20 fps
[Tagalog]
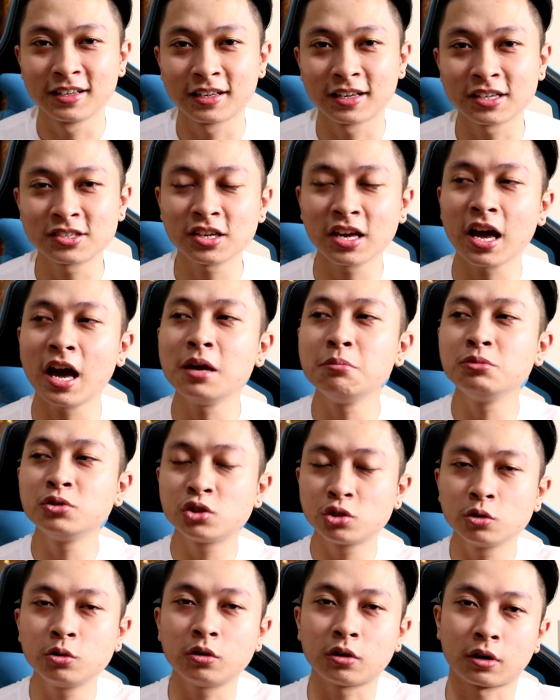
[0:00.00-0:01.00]
Kasi
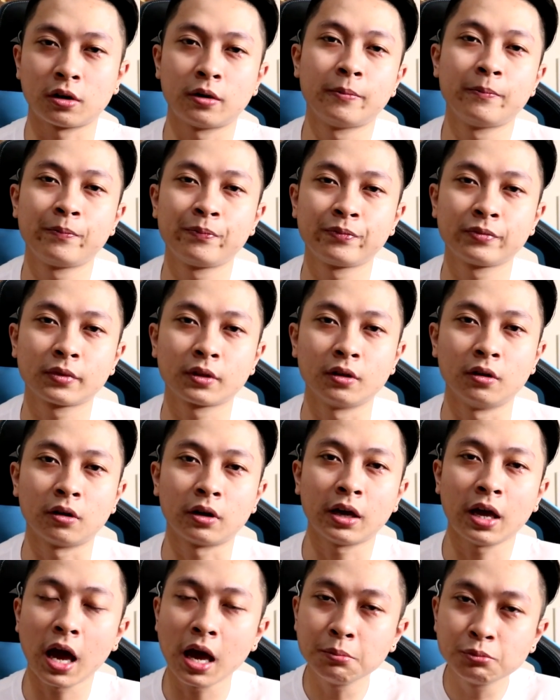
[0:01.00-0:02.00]
I'm sure,
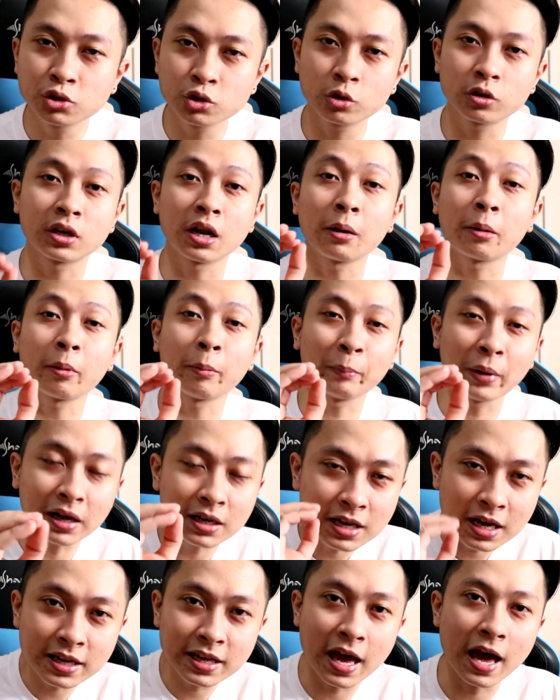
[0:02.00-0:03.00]
okay, I'm sure na
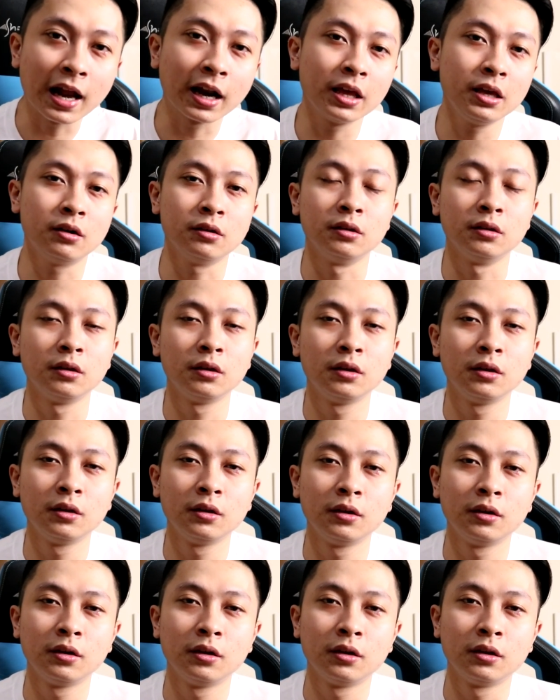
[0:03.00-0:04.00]
kapag nangyari yon,
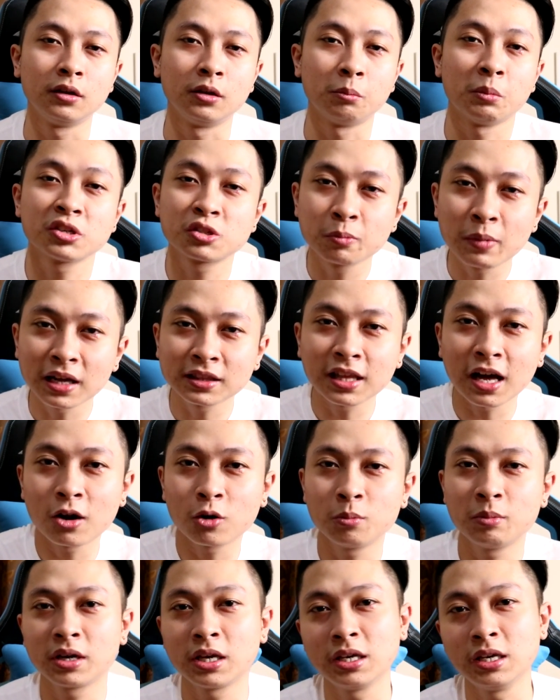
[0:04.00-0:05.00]
mas
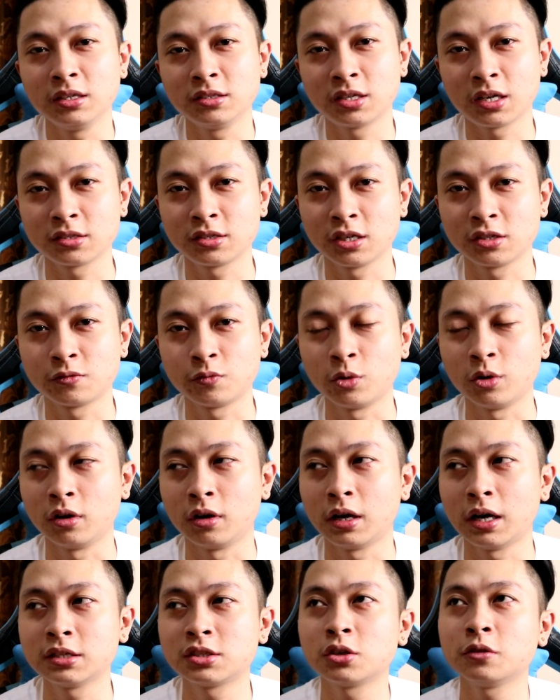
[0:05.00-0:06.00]
bata ako magiging successful.
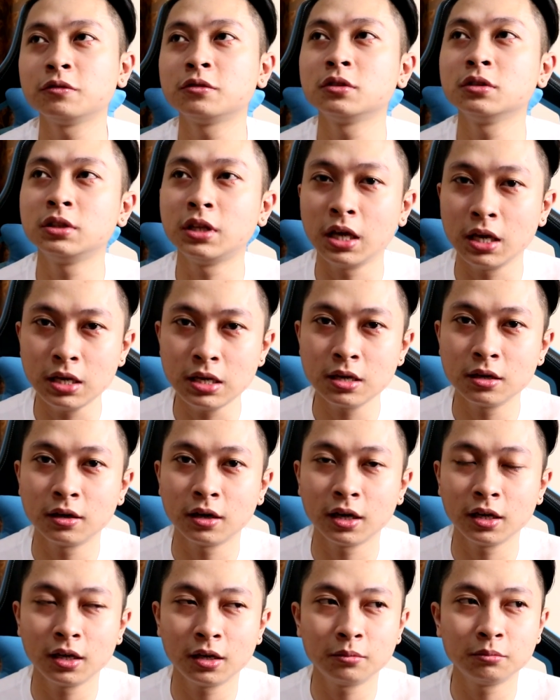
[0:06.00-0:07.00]
As of today,
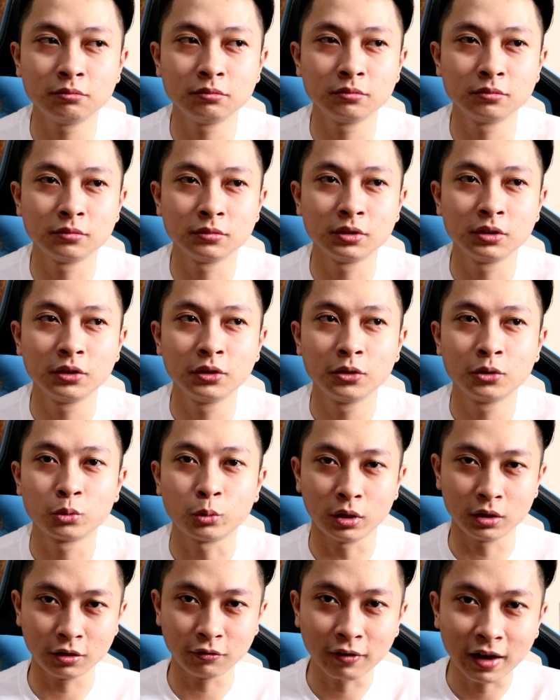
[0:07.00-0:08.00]
I am
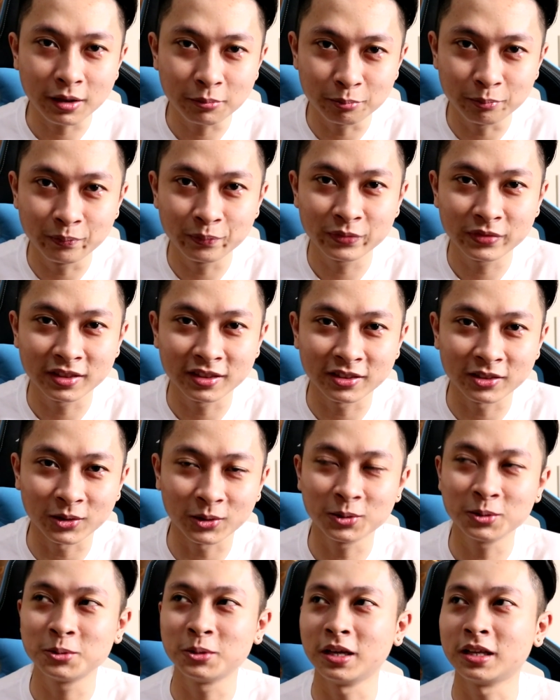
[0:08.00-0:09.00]
25,
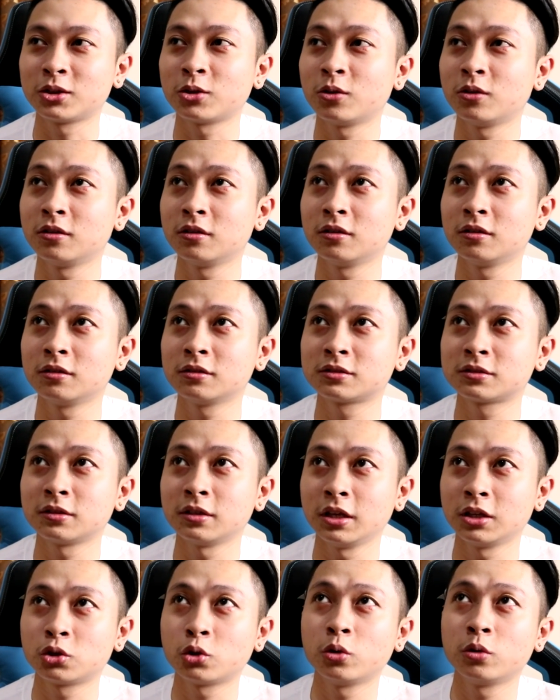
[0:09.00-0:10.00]
no? Itong
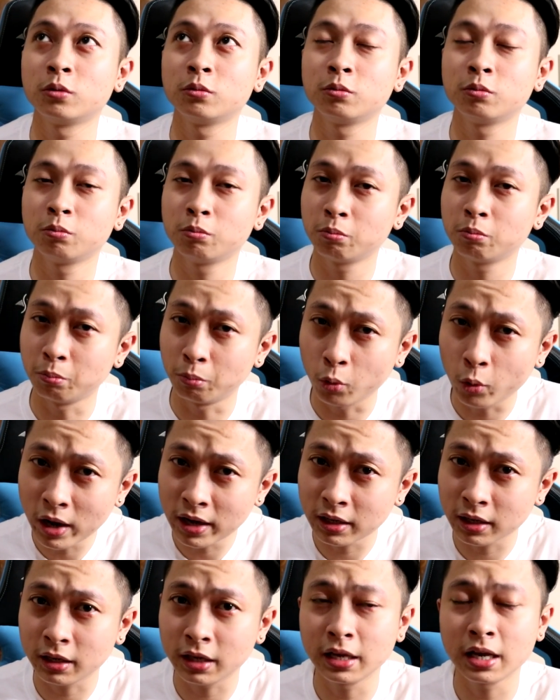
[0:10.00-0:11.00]
itong
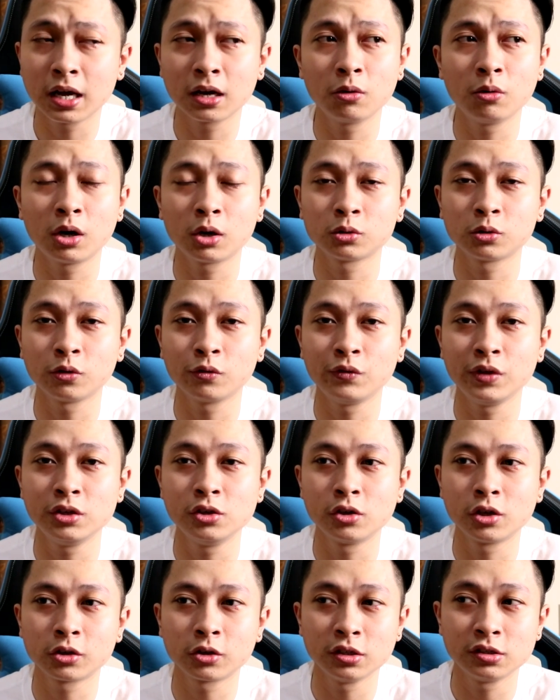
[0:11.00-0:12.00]
buwan na ginagawa ko tong
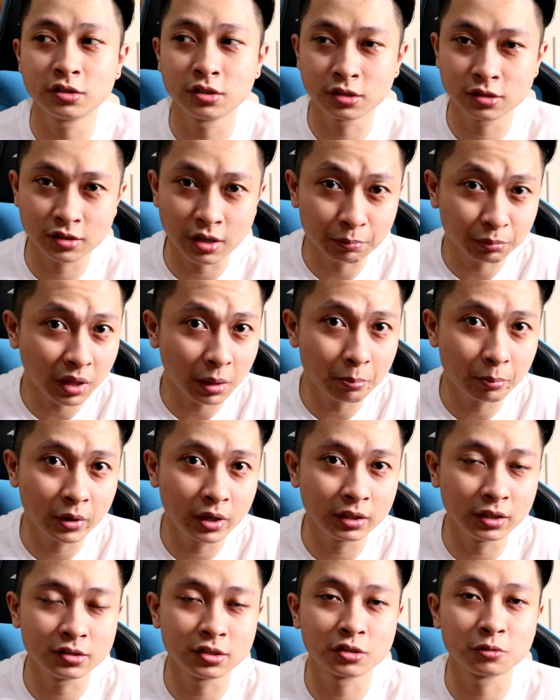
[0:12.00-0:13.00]
video na ito is
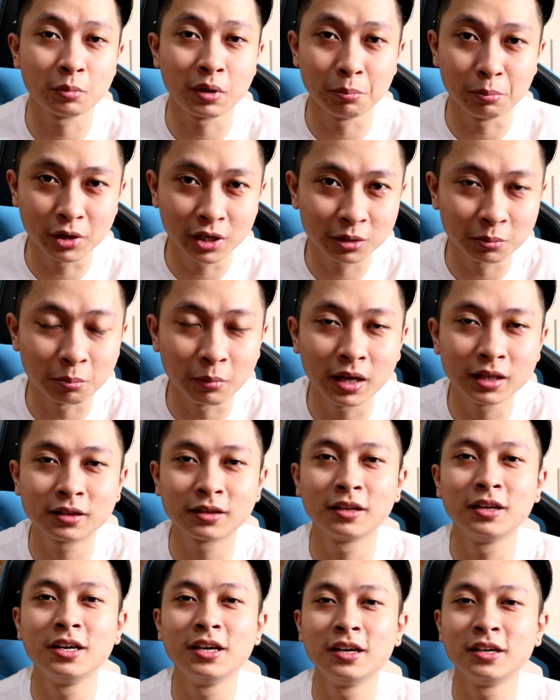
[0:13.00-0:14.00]
September. This is my birth
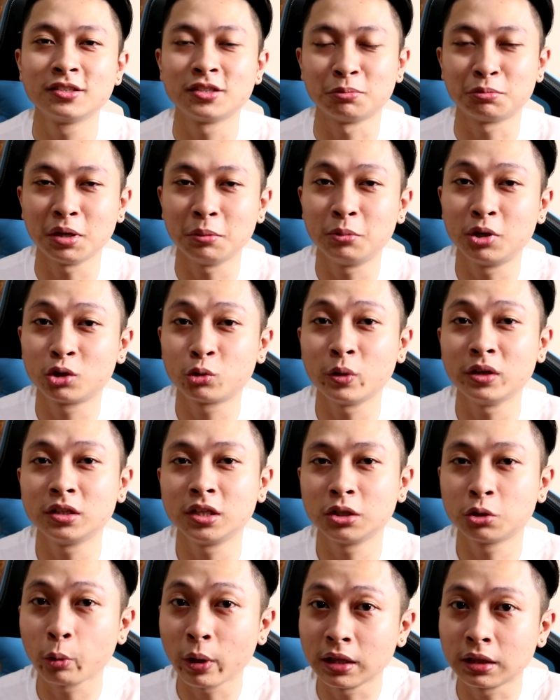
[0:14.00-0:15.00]
month, September
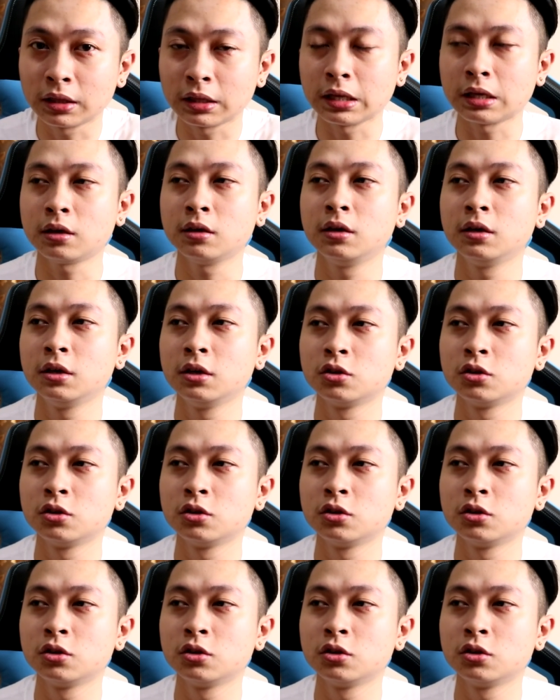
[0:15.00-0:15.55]
2020.